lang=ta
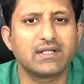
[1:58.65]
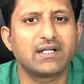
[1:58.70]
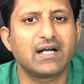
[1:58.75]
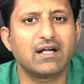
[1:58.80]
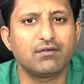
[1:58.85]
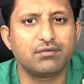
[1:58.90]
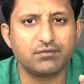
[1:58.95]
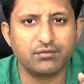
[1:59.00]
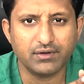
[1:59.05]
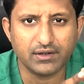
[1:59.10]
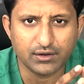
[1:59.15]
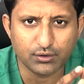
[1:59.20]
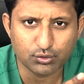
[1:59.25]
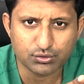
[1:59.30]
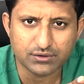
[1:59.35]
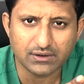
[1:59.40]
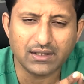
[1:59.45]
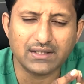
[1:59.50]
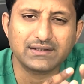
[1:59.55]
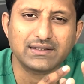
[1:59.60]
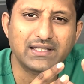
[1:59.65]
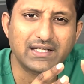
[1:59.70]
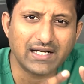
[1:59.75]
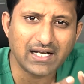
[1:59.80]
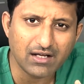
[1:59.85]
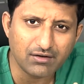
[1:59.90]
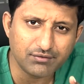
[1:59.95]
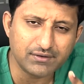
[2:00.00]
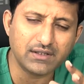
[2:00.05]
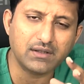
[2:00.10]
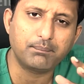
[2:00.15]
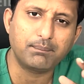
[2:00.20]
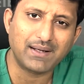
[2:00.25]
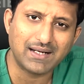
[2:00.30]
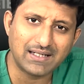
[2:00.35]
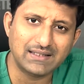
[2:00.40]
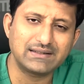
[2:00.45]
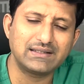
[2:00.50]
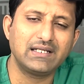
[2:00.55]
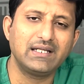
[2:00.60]
கிராஃப்ட் வேர் யூஸிங் அந்த கிராஃப்ட்டுக்கு
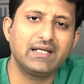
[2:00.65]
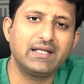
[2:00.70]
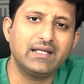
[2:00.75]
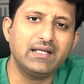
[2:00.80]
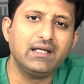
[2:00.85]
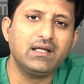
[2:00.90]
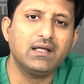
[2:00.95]
பக்கத்துலேயே